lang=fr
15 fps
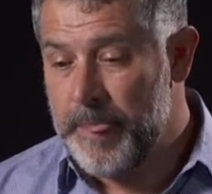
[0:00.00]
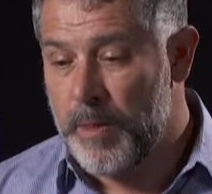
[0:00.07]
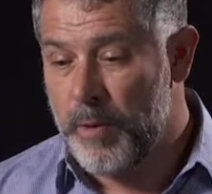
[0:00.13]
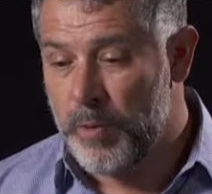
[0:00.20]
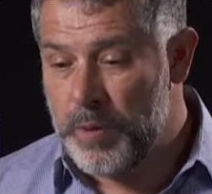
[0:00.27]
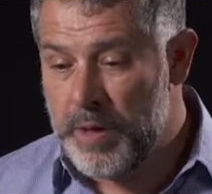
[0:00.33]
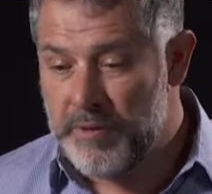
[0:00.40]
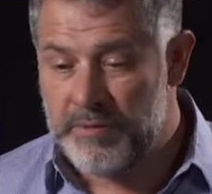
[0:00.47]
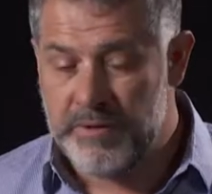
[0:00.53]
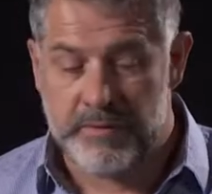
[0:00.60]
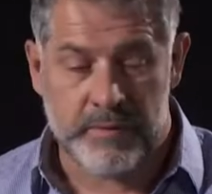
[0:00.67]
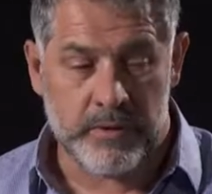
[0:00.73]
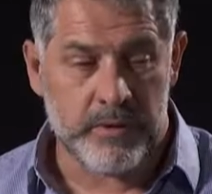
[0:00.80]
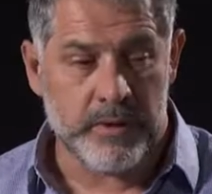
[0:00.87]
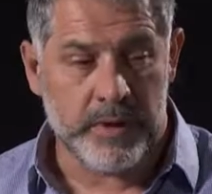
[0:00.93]
on est
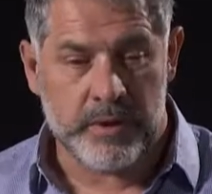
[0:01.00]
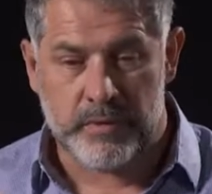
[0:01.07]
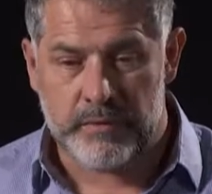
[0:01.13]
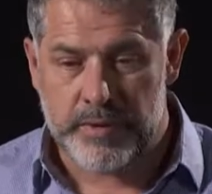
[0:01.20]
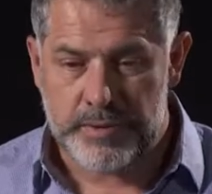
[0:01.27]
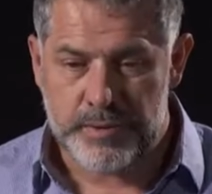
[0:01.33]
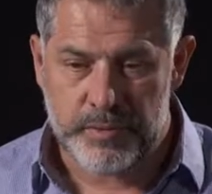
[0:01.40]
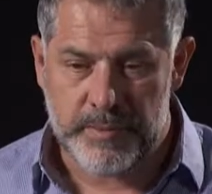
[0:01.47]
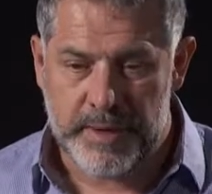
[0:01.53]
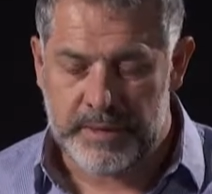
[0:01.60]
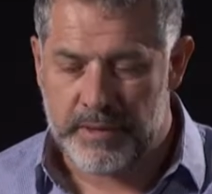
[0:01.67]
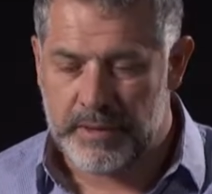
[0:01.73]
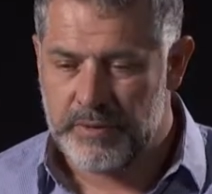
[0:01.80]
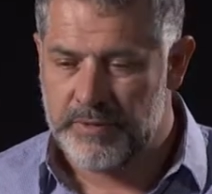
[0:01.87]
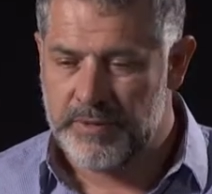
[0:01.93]
vivant et qu'on va se
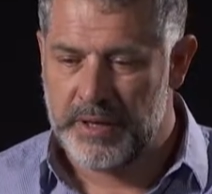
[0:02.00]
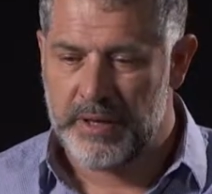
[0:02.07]
battre